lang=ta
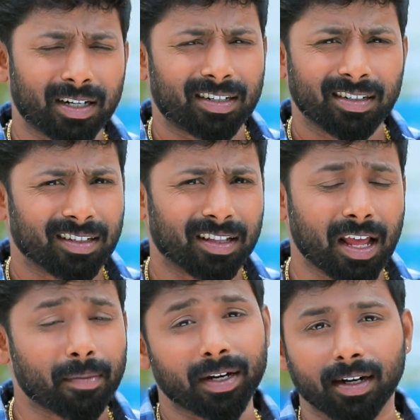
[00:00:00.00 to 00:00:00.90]
பட்
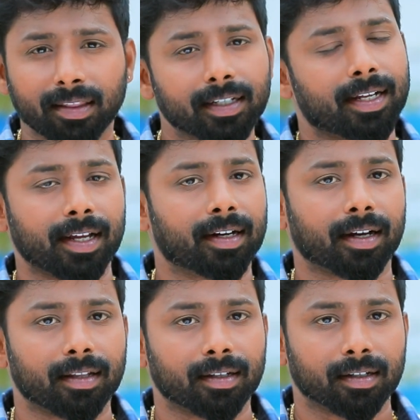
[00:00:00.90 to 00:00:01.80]
இதே மாதிரி இழுத்துக்கிட்டே
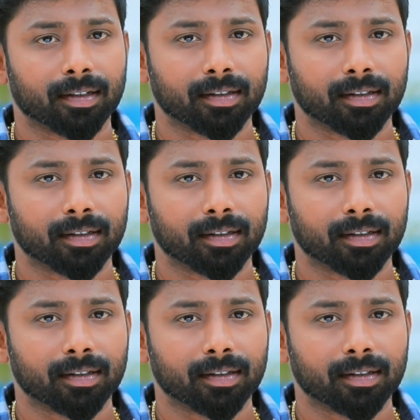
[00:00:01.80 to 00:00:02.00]
இருக்காது